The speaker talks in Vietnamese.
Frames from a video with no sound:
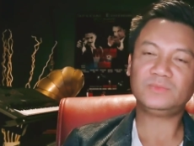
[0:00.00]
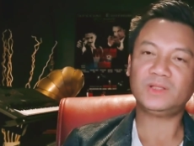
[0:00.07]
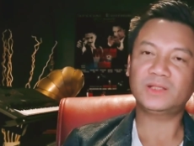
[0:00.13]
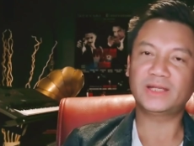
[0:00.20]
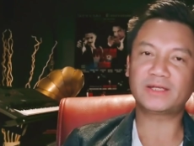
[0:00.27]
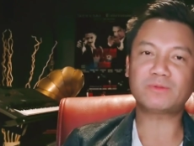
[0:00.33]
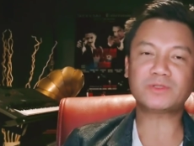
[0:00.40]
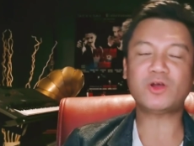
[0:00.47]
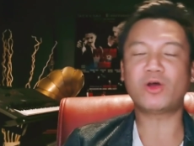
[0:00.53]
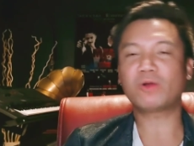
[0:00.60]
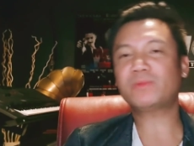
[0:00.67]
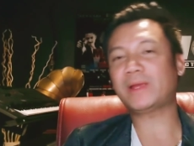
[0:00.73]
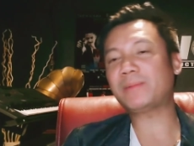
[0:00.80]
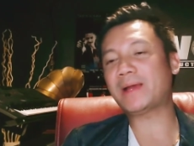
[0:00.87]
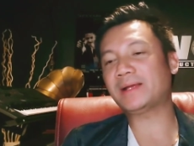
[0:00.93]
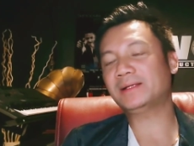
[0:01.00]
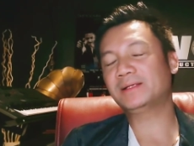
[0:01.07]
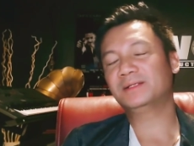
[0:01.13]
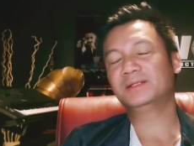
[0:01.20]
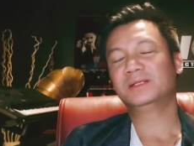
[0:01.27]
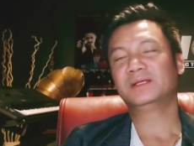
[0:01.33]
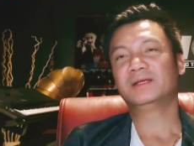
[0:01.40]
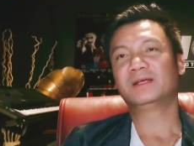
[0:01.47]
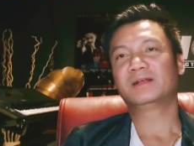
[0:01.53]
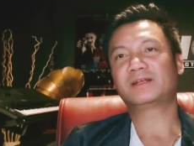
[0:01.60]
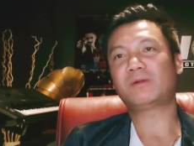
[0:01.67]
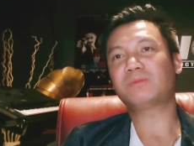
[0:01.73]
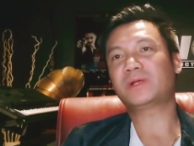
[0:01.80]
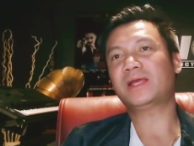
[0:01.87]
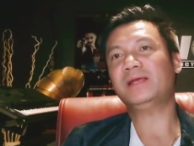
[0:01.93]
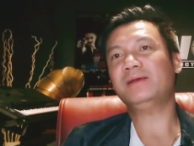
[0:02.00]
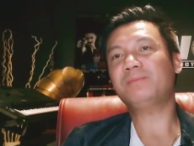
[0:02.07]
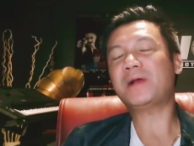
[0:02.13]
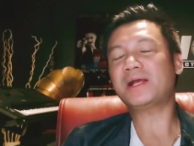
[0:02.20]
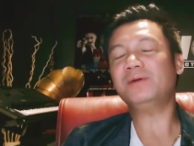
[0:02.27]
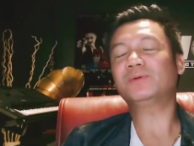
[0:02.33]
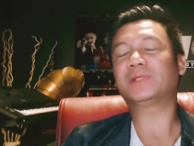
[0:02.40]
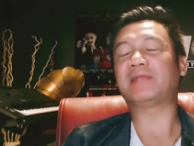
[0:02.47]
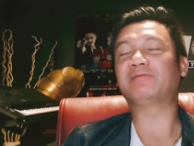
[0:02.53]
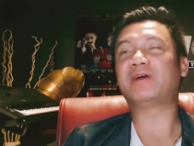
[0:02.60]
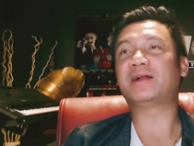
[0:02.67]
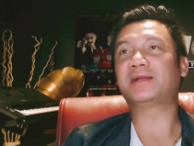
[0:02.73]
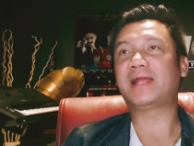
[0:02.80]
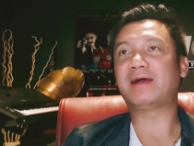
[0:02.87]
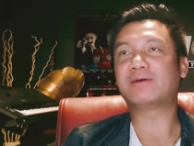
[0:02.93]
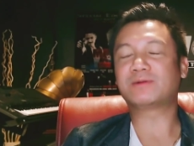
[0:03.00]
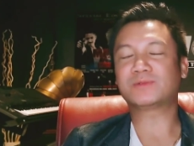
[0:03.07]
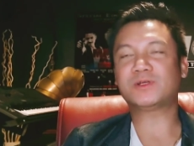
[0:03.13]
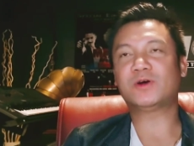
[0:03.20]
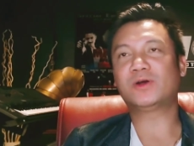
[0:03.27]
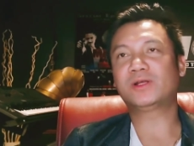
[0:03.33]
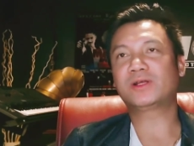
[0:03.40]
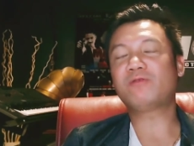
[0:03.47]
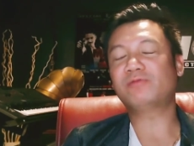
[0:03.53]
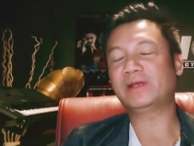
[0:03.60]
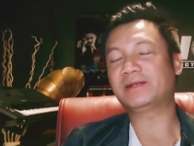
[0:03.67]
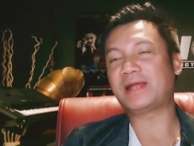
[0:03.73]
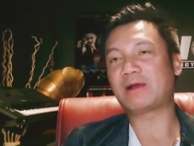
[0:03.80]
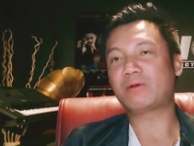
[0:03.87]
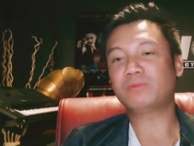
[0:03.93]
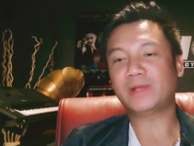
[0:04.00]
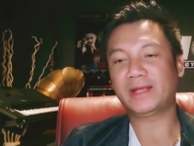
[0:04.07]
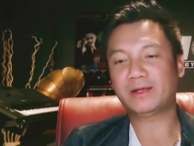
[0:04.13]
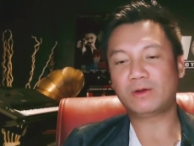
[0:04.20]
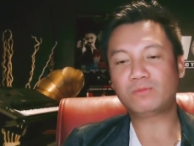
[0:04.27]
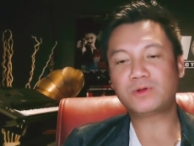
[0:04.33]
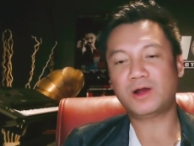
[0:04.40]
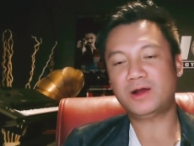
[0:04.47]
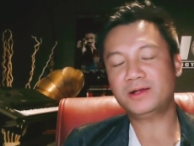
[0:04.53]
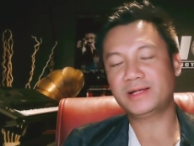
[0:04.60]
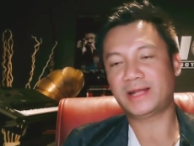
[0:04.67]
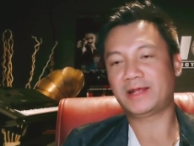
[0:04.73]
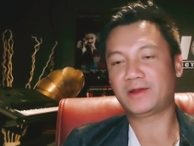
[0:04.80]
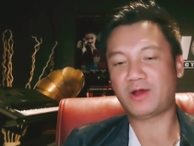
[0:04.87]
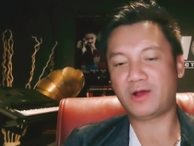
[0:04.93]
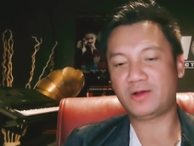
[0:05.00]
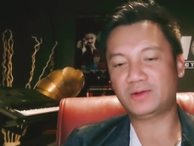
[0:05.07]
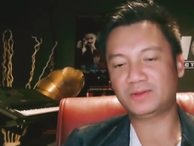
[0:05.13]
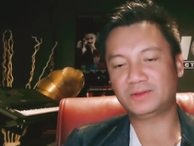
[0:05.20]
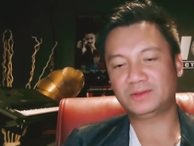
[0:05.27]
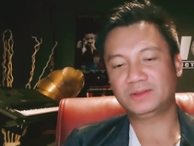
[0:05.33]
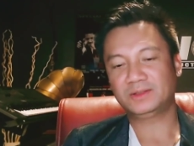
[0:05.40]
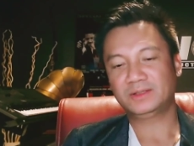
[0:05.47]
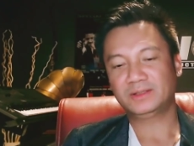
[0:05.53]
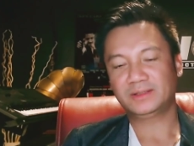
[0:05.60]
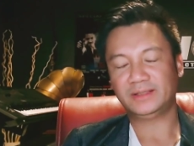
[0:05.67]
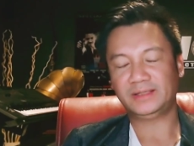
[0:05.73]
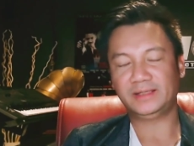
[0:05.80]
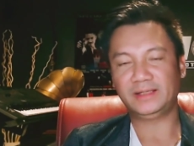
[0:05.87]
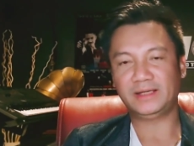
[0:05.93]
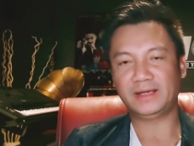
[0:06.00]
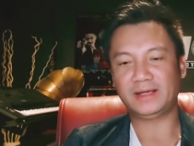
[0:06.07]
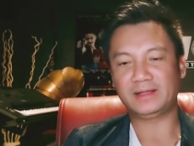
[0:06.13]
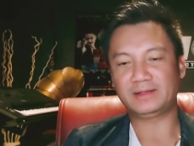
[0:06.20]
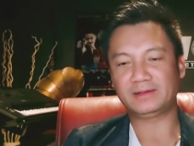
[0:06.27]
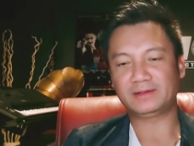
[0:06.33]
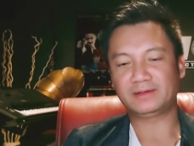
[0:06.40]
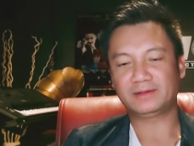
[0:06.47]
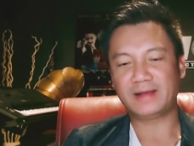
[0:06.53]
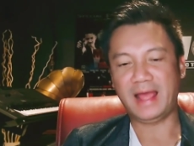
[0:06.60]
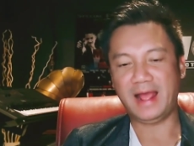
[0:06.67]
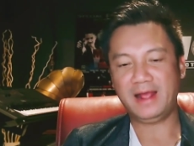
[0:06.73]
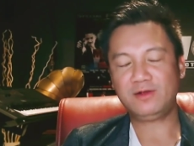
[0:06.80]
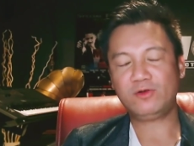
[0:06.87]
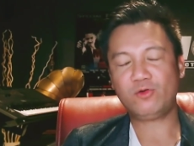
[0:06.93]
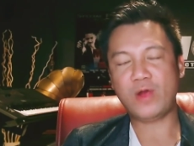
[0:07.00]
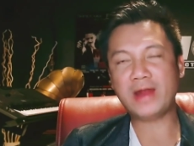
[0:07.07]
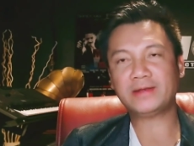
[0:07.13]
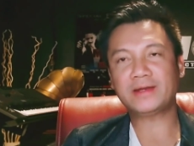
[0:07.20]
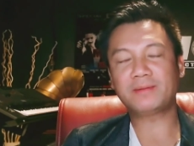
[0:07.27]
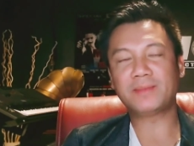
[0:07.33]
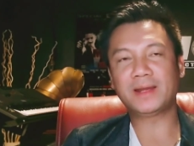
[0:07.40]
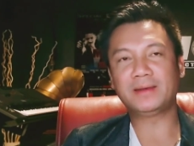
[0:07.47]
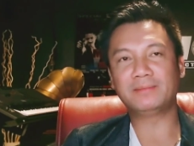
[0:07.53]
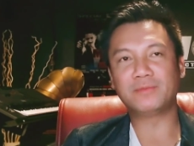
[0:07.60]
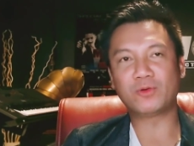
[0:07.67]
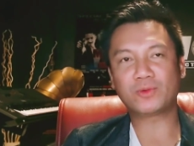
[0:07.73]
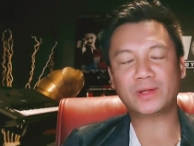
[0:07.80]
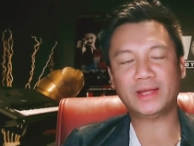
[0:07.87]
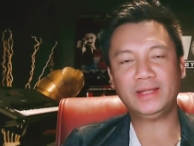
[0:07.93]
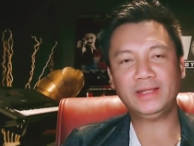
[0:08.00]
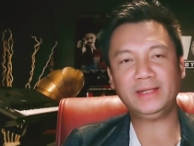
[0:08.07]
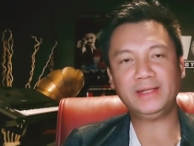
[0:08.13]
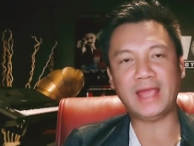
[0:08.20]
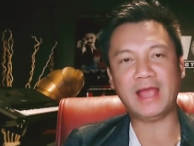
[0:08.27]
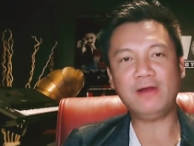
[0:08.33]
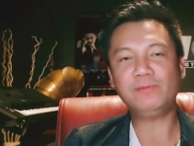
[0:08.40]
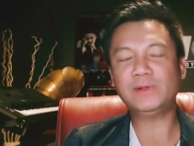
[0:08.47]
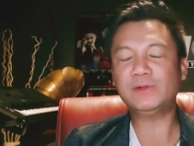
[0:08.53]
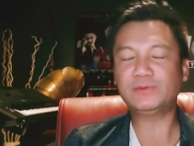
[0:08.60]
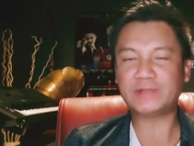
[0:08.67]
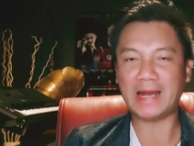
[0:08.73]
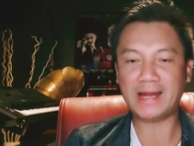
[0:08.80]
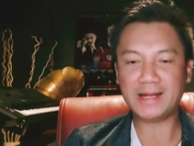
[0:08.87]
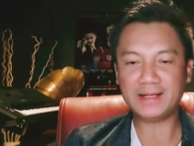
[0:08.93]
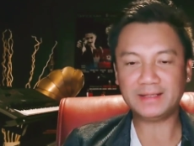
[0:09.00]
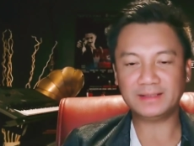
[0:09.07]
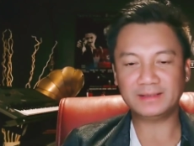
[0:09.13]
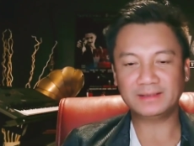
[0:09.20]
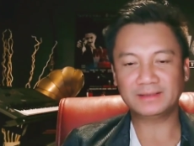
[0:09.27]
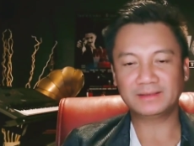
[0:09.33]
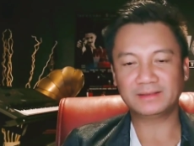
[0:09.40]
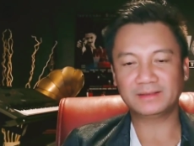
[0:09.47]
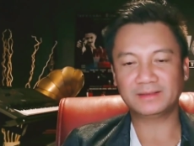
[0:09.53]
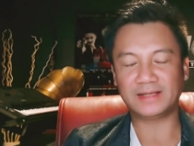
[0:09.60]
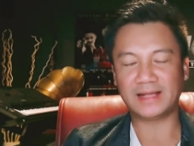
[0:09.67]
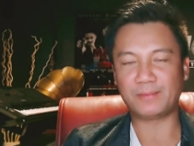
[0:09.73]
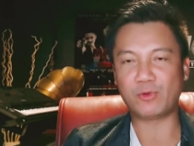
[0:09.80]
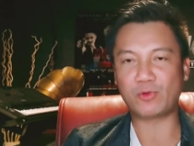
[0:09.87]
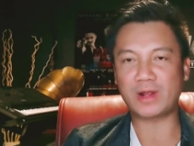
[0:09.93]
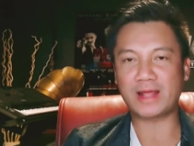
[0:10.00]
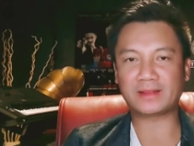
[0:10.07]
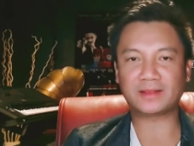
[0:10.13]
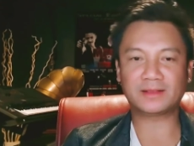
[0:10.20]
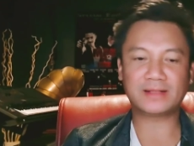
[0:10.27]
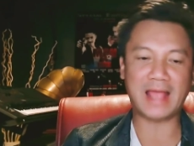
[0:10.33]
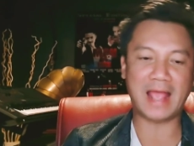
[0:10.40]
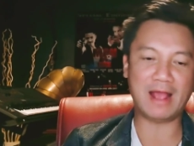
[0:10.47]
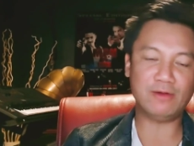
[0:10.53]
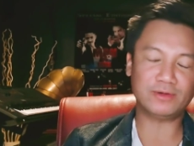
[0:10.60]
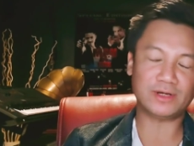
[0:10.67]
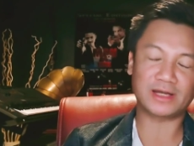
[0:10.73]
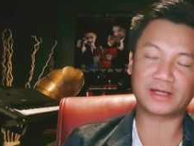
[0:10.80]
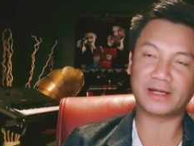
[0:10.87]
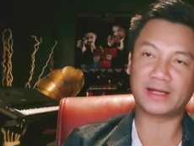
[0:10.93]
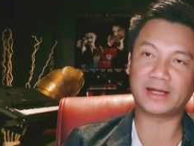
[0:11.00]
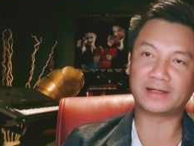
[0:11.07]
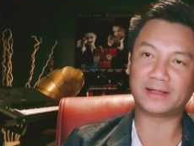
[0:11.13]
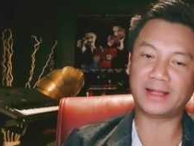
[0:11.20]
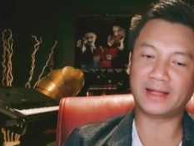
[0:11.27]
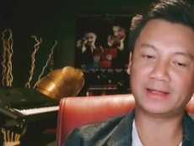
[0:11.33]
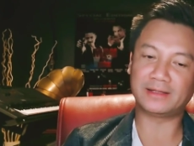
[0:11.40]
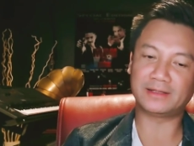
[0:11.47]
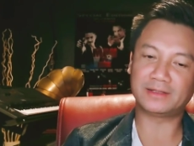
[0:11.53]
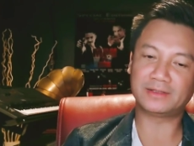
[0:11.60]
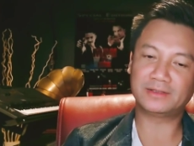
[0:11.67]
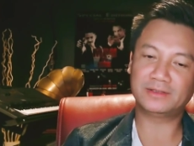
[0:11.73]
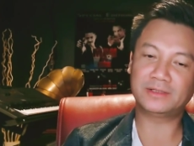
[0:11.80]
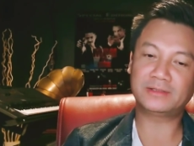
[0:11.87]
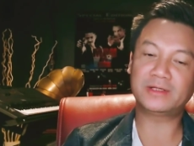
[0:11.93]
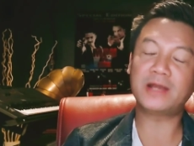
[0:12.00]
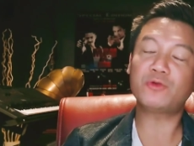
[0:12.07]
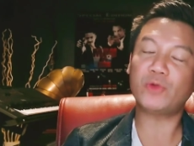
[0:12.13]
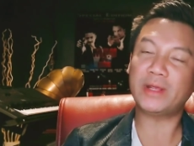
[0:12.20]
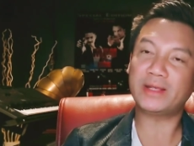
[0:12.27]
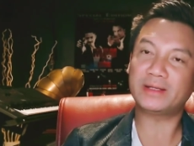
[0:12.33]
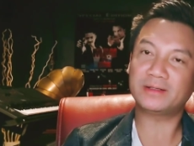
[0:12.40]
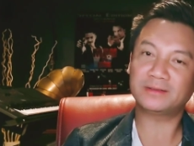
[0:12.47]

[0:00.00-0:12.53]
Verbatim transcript: thì trong xã hội cũng vậy mà trong cái bất cứ thành phần nào trong xã hội công việc nào cũng vậy cũng có người này người nọ thì đã khoác trên mình một cái áo blue trắng là một cái áo rất là là, là, là trinh nguyên